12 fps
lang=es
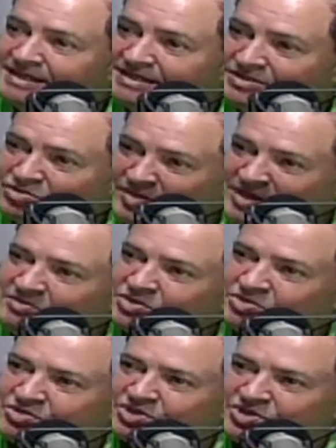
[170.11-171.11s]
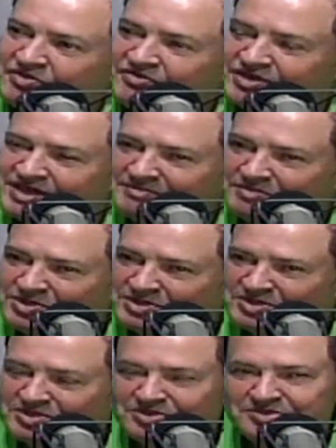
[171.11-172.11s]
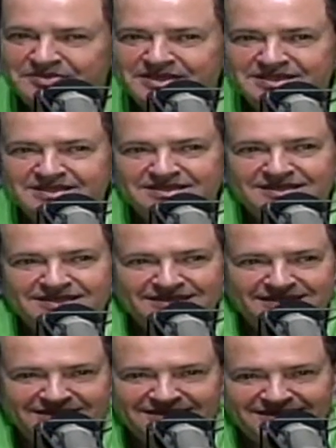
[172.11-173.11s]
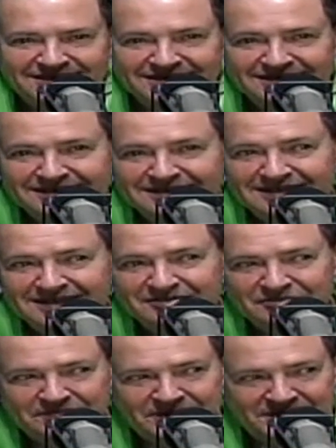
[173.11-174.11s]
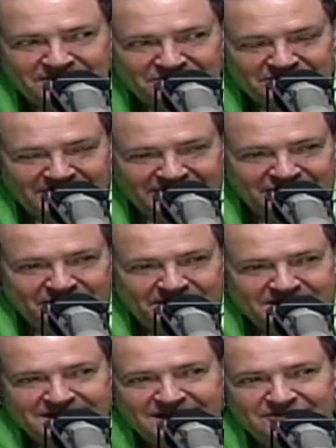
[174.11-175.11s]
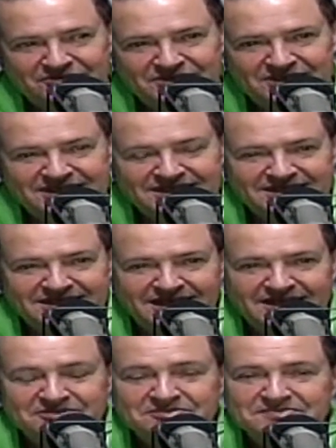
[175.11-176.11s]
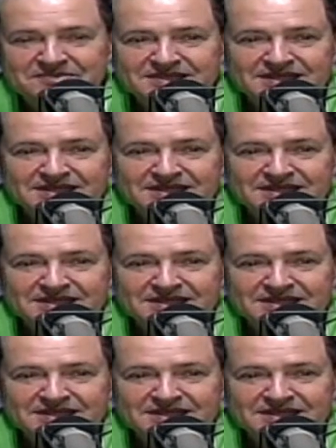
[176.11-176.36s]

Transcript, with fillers: Estuvimos tú y yo fuera por 18 meses eh, en un periodo del año pasado y de este año.